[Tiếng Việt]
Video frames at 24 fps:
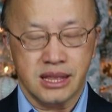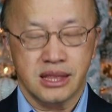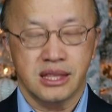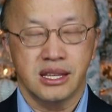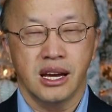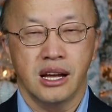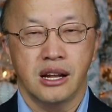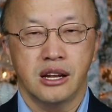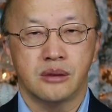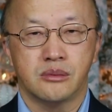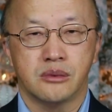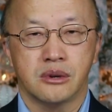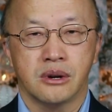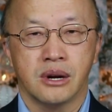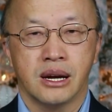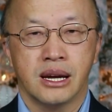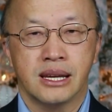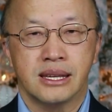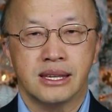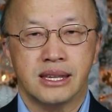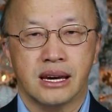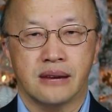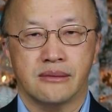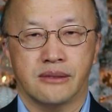thì là mong
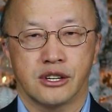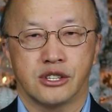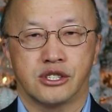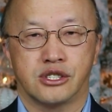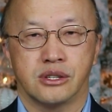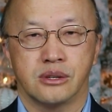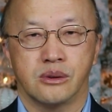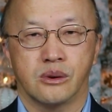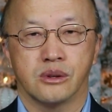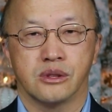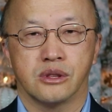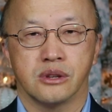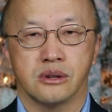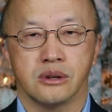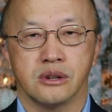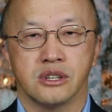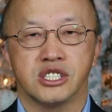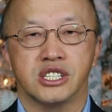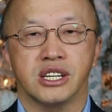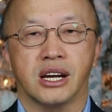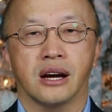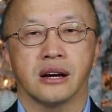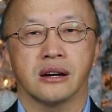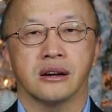chạy bằng chủ ô thì cứ
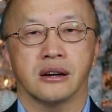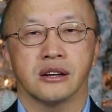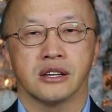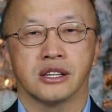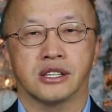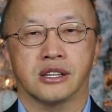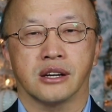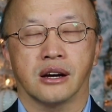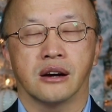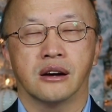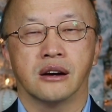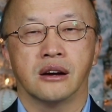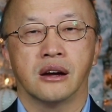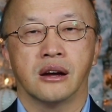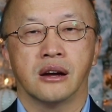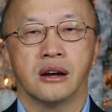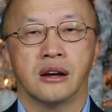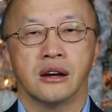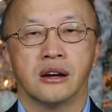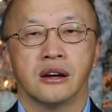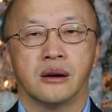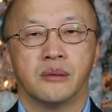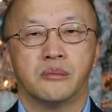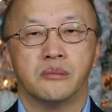chẳng có sợ
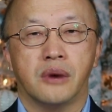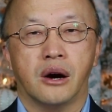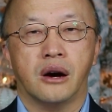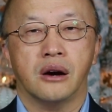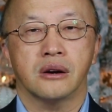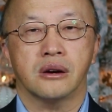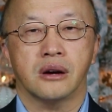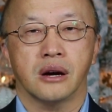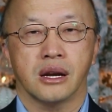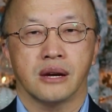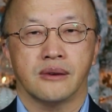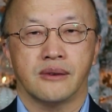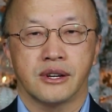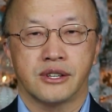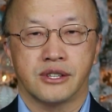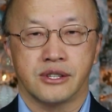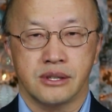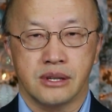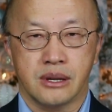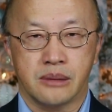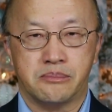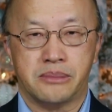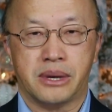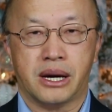mò là bằng
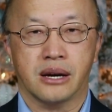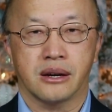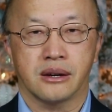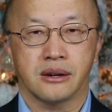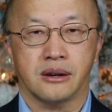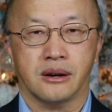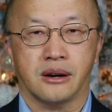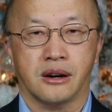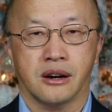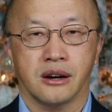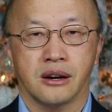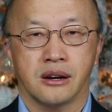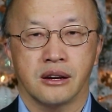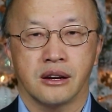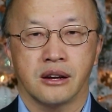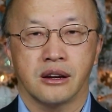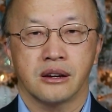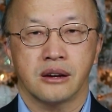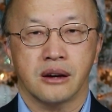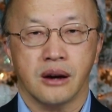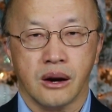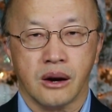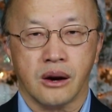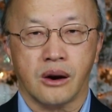chủ giờ ban có
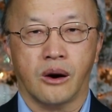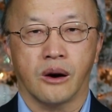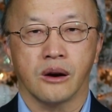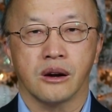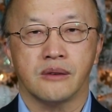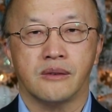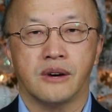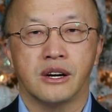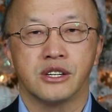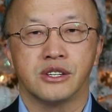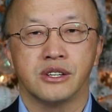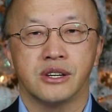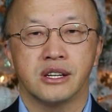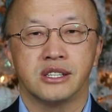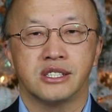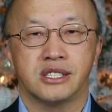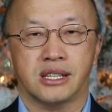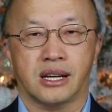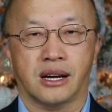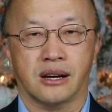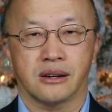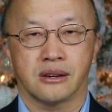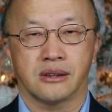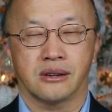có có là bằng chủ giờ
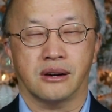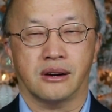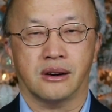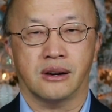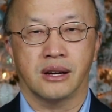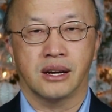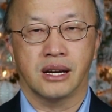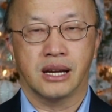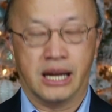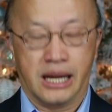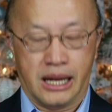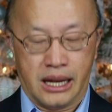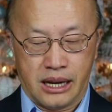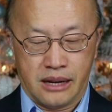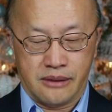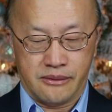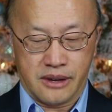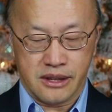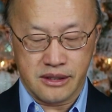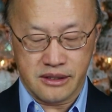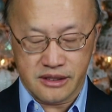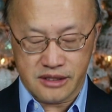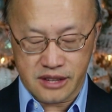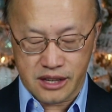chẳng có
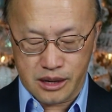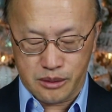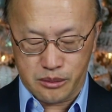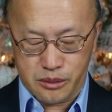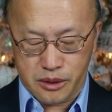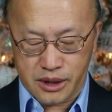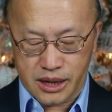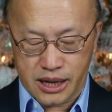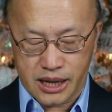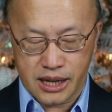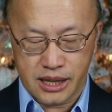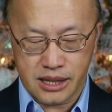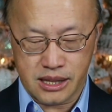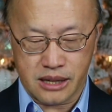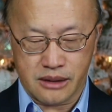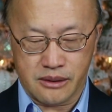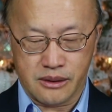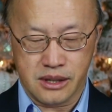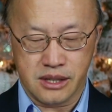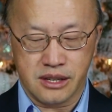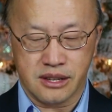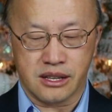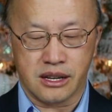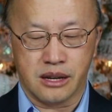bằng chủ sẽ là mong là chạy
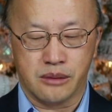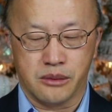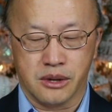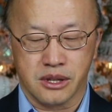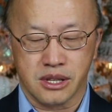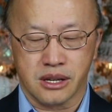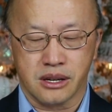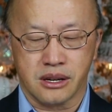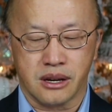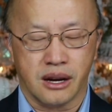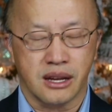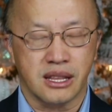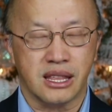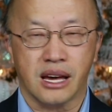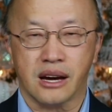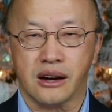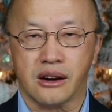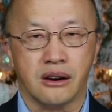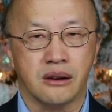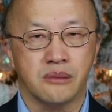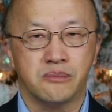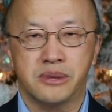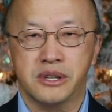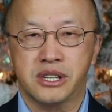bằng chủ sẽ là mong ta có nhà
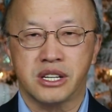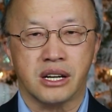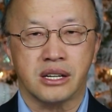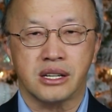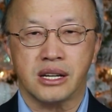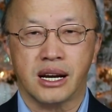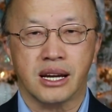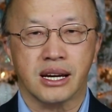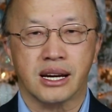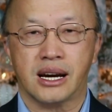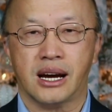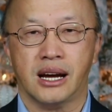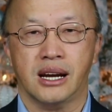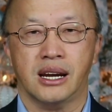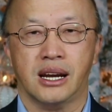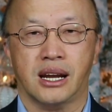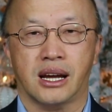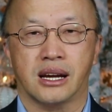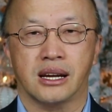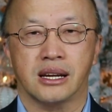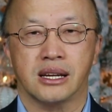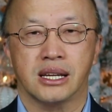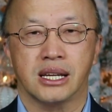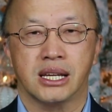có là cắn lại